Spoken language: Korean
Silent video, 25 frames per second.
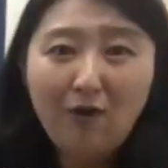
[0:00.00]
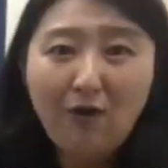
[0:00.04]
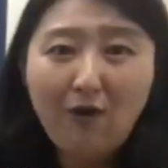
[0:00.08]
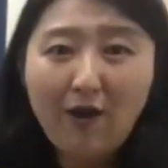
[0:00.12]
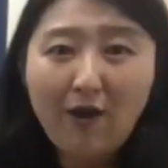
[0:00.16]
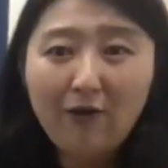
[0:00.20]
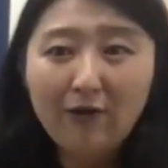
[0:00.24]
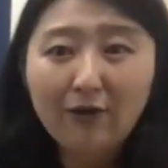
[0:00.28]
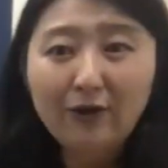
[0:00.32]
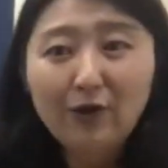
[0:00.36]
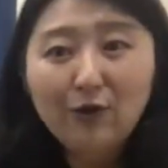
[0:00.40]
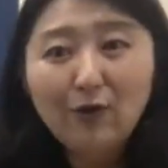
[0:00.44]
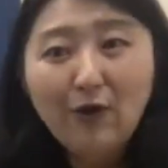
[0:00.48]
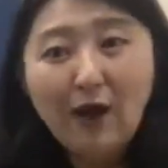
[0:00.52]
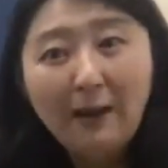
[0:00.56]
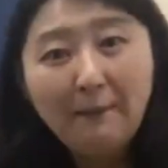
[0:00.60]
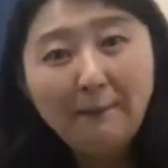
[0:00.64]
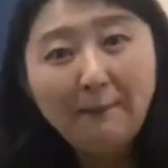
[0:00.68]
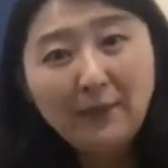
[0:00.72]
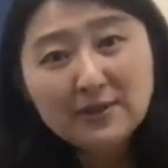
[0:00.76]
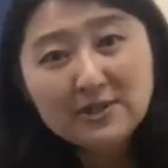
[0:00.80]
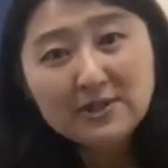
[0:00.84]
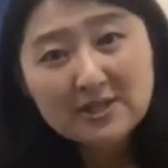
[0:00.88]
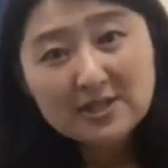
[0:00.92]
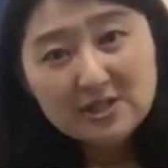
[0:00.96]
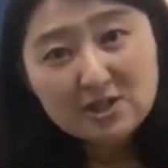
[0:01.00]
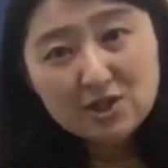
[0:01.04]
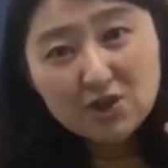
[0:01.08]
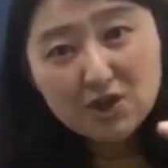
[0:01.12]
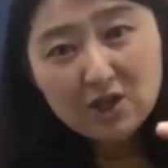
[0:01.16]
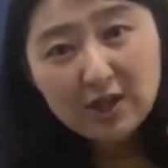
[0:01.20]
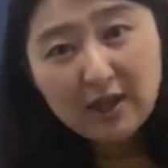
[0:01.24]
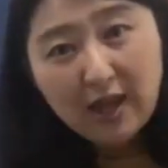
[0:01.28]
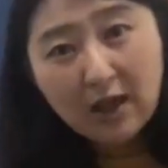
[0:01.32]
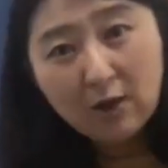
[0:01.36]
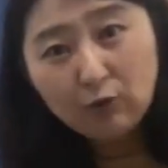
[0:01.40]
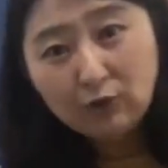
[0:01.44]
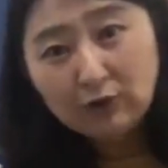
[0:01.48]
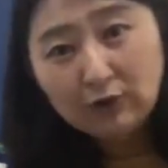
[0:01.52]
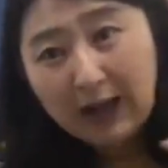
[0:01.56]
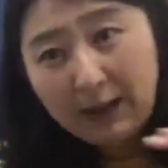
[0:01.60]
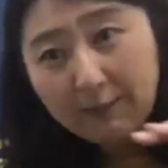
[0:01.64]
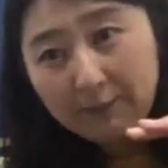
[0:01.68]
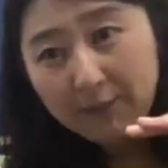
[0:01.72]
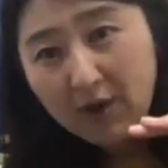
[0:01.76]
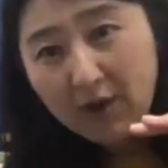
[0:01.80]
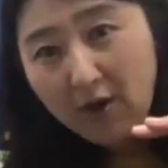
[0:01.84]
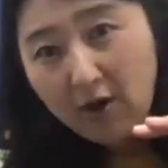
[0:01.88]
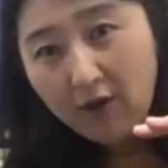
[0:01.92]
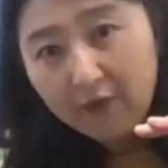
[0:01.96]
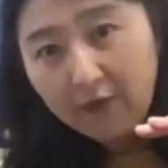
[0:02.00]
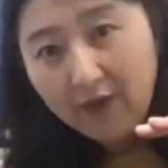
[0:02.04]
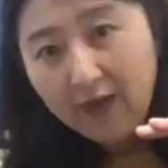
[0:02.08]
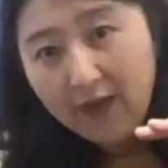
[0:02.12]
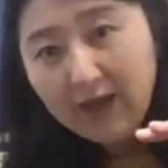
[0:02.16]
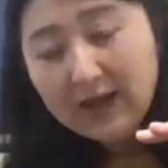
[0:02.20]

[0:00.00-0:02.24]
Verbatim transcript: 거예요. 그리고 한번 측정이 되고 나면